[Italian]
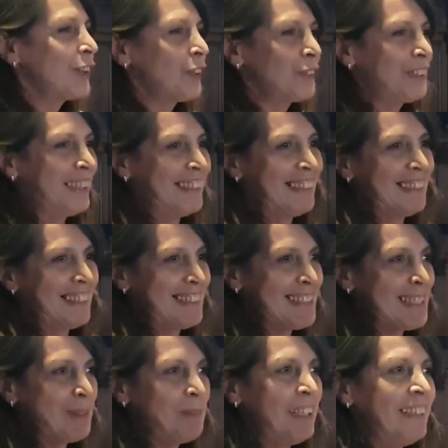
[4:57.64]
Martello,
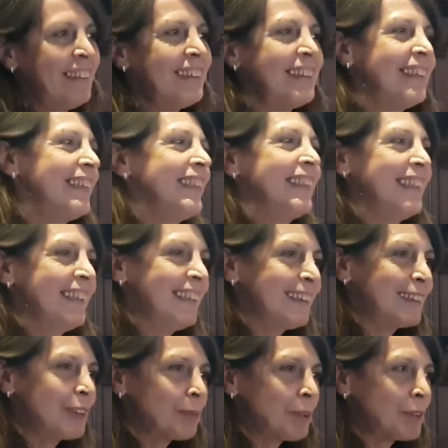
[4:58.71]
finalmente la
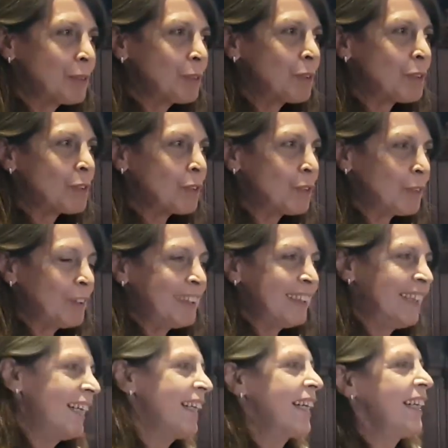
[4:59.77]
mostra su Raffaello
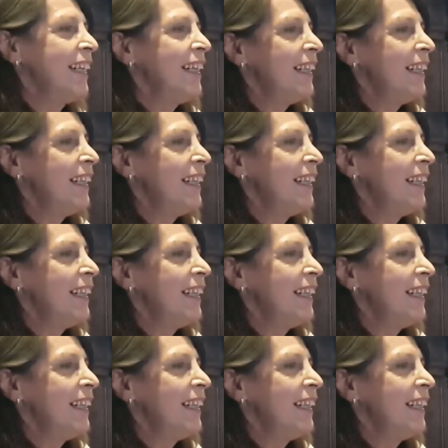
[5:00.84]
parte.